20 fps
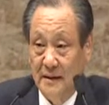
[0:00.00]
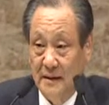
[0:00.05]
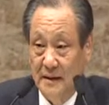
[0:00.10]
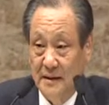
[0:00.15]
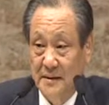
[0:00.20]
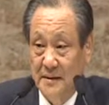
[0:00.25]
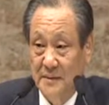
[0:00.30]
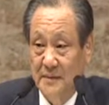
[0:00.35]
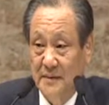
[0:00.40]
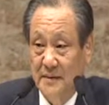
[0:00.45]

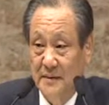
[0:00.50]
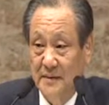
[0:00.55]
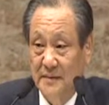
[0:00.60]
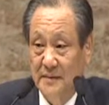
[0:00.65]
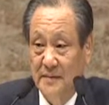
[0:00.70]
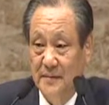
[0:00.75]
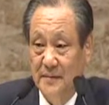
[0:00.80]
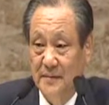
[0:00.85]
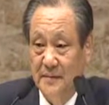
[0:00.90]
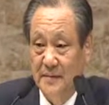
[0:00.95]
우리
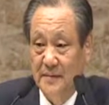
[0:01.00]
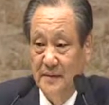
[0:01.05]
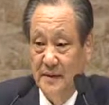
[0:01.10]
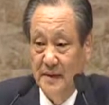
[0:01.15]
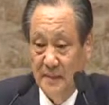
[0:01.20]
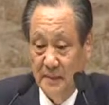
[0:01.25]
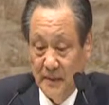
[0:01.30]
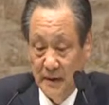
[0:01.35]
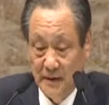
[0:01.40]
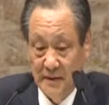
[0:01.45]
민족은 화해하지
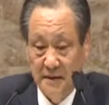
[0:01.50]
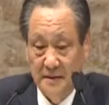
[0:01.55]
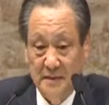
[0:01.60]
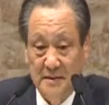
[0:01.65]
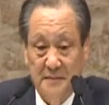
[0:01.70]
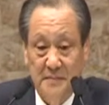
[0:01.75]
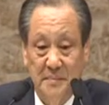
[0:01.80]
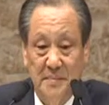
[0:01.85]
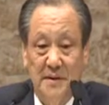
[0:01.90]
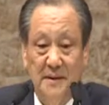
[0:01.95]
못하고
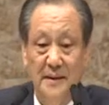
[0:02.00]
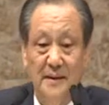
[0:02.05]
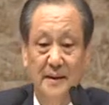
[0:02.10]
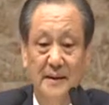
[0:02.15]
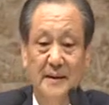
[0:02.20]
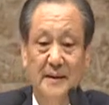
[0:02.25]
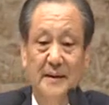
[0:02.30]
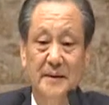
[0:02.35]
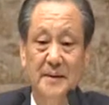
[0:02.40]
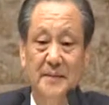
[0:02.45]
극한의
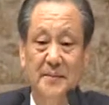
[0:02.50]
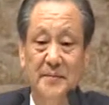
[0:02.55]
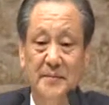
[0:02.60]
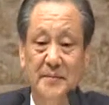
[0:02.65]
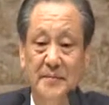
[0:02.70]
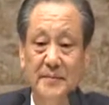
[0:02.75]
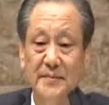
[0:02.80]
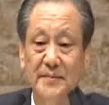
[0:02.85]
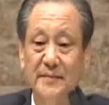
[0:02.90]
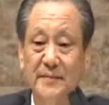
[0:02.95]

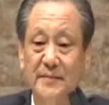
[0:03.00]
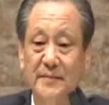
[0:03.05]
갈등과 대립